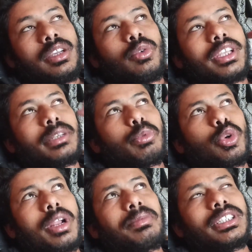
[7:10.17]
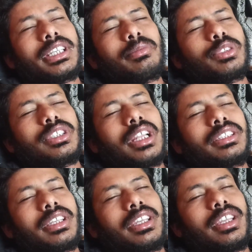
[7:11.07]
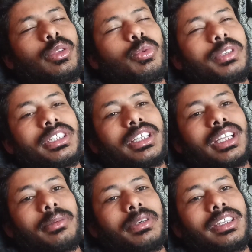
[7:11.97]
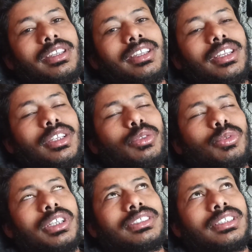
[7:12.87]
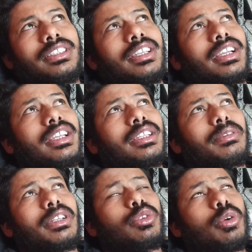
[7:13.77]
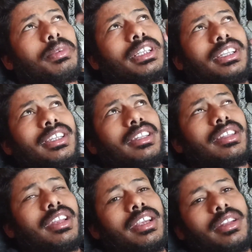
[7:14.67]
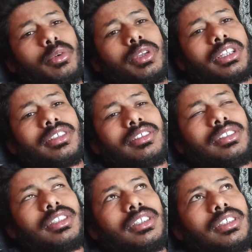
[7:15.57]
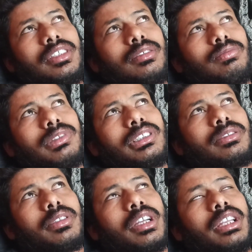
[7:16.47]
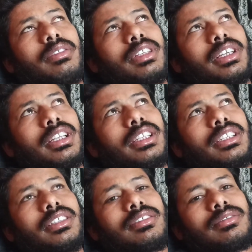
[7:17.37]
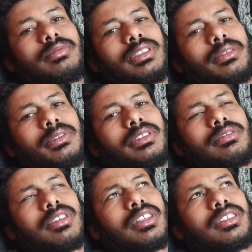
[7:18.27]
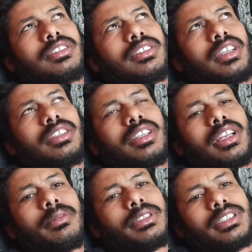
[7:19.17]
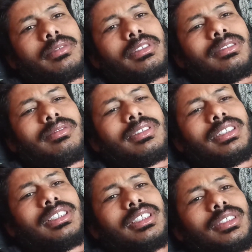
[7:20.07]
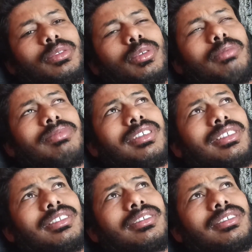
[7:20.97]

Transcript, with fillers: कोई ऐसा प्रोग्राम नहीं था कि मुझे रात के एक दो बजे तक आना पड़े सो आज जल्दी आ गया था मतलब नौ बजे घर के अंदर एंटर हो गया था फिर खाना वाना खा लिया था मतलब अभी साढ़े दस क्या ग्यारह बज गए मतलब तो अपना